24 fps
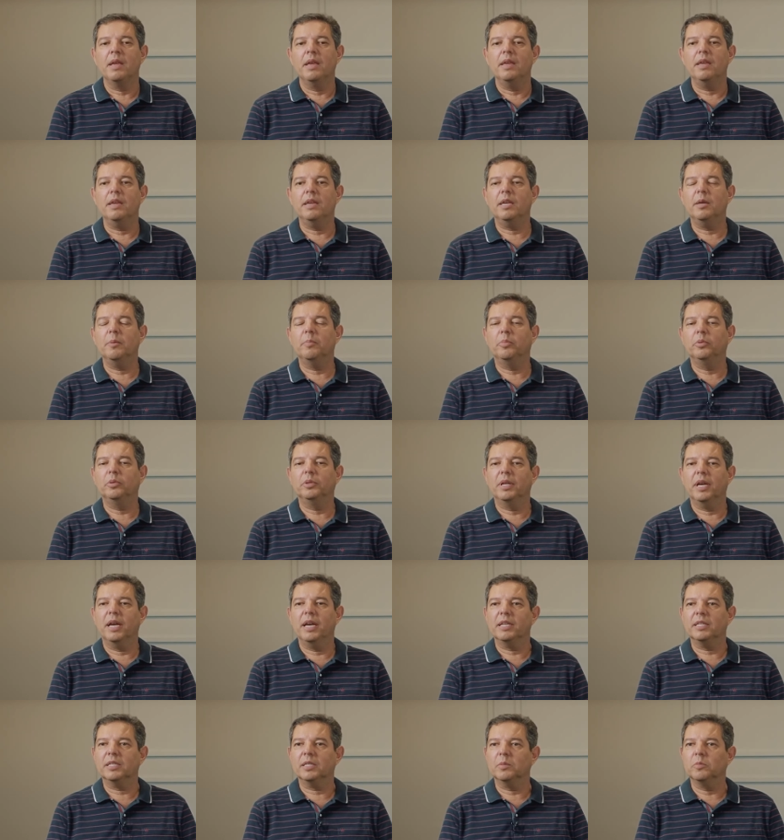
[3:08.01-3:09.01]
e que
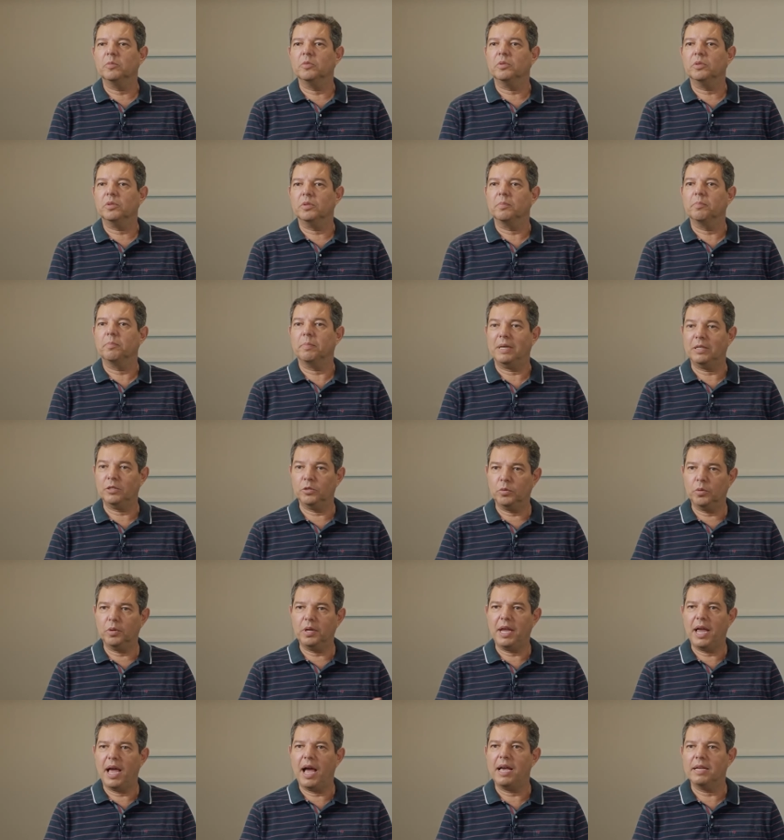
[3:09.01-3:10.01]
pudéssemos
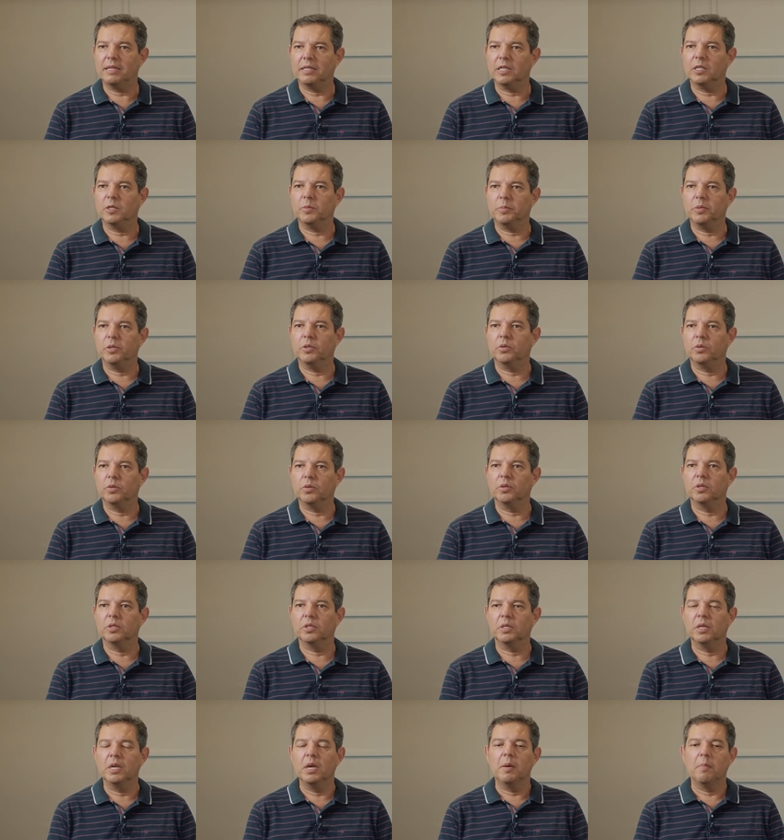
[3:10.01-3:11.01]
pastorear essas
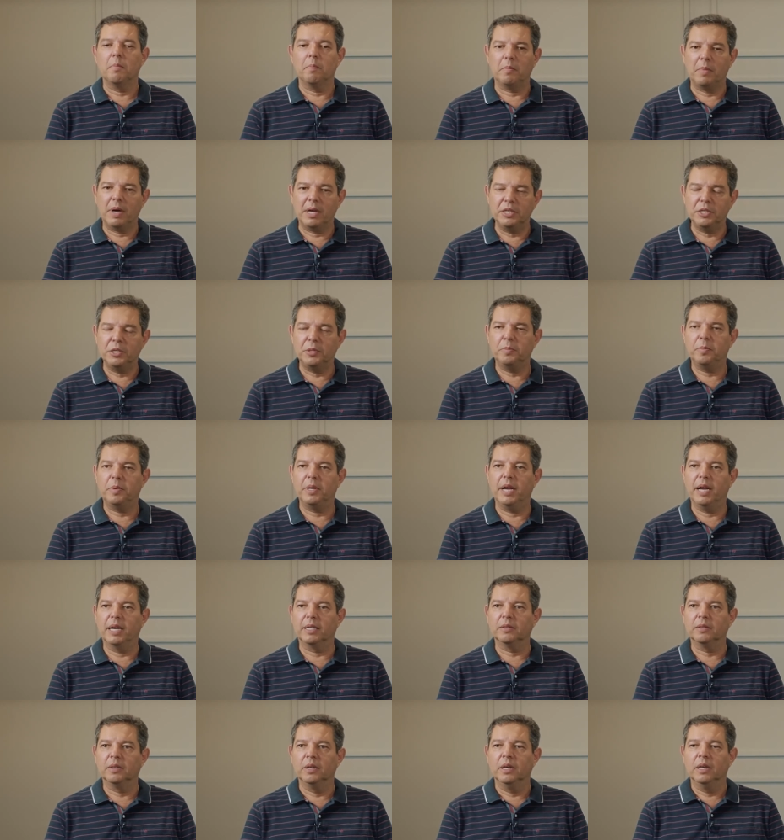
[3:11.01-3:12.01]
pessoas mais de
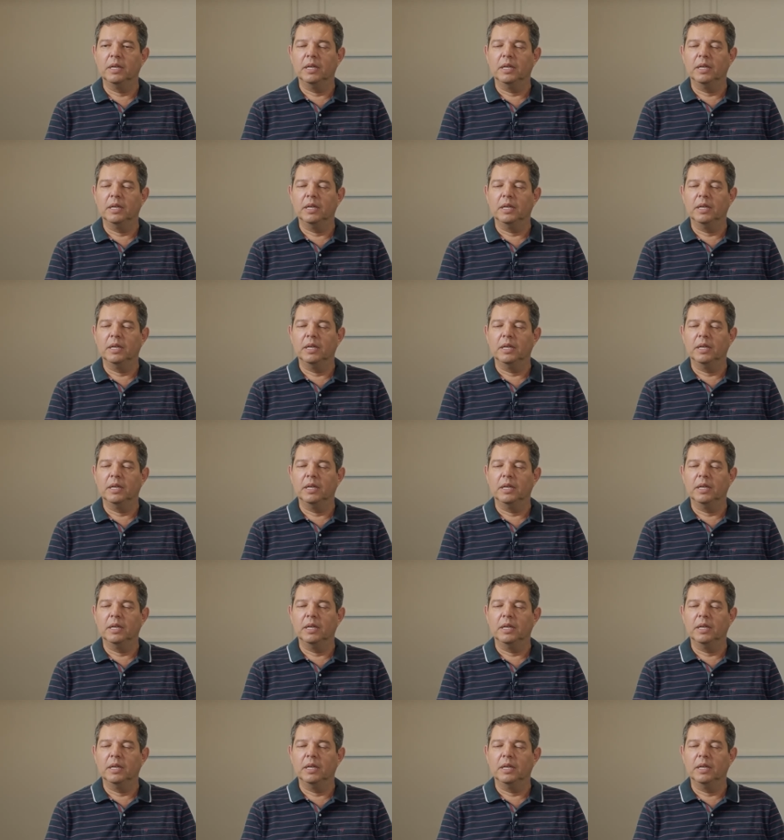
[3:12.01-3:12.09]
perto.